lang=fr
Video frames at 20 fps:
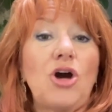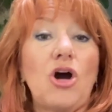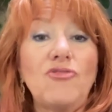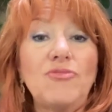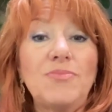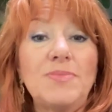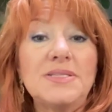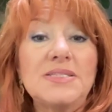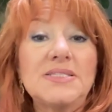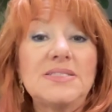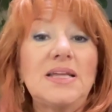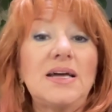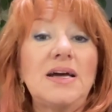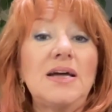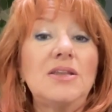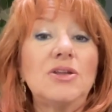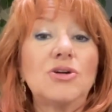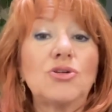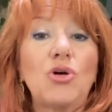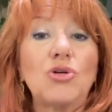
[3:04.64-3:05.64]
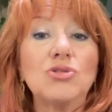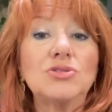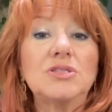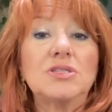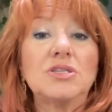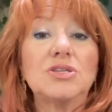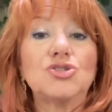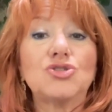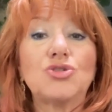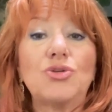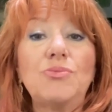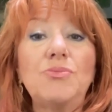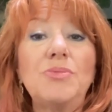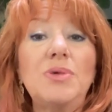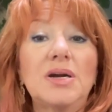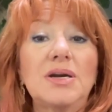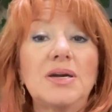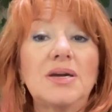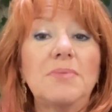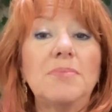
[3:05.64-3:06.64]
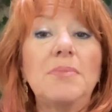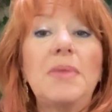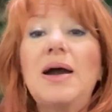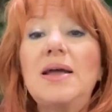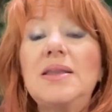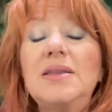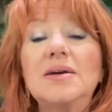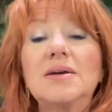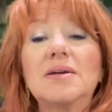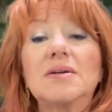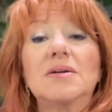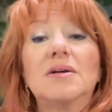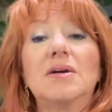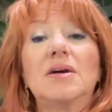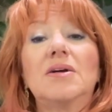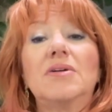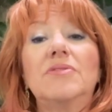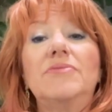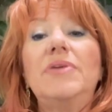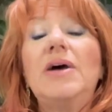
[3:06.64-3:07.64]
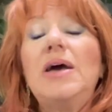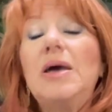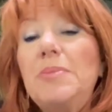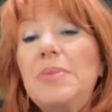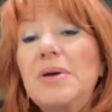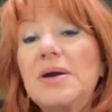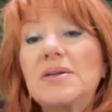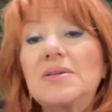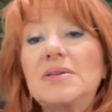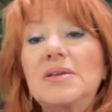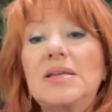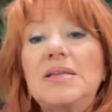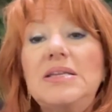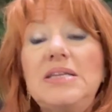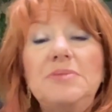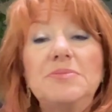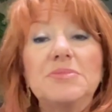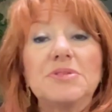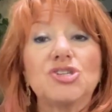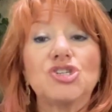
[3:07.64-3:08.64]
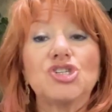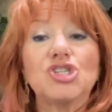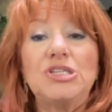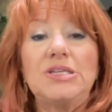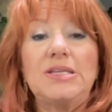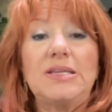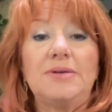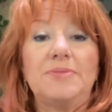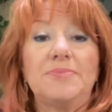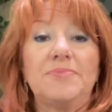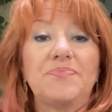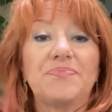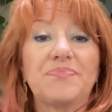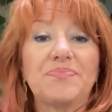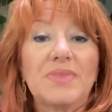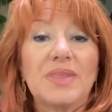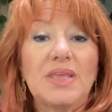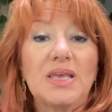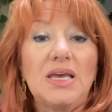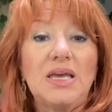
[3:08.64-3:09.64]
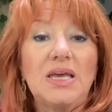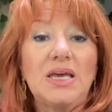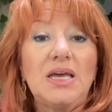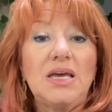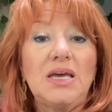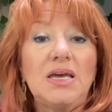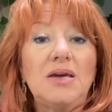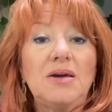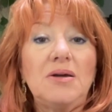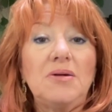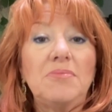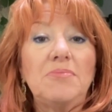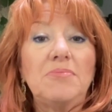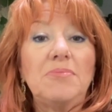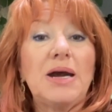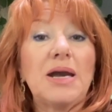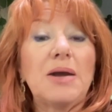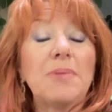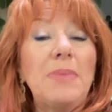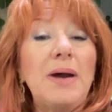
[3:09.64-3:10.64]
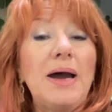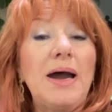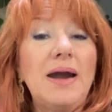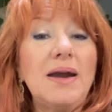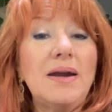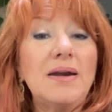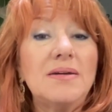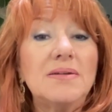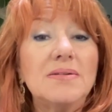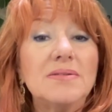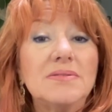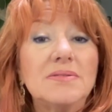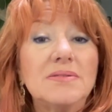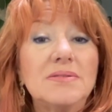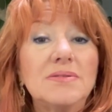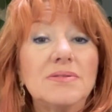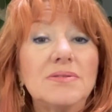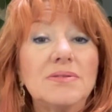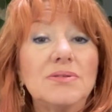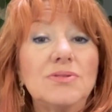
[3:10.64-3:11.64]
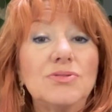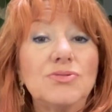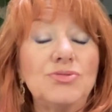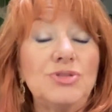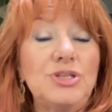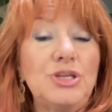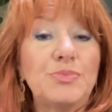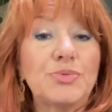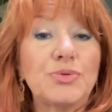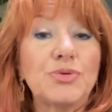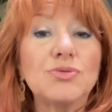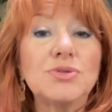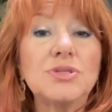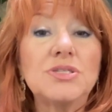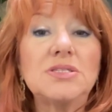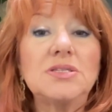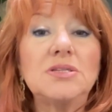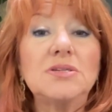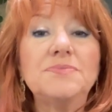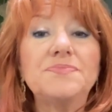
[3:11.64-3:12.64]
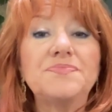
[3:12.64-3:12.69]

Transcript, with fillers: Hofmannsthal, Roth, Schoenberg, Mahler, Webern, Klimt, Schiele. Barbare, nous dit Proust,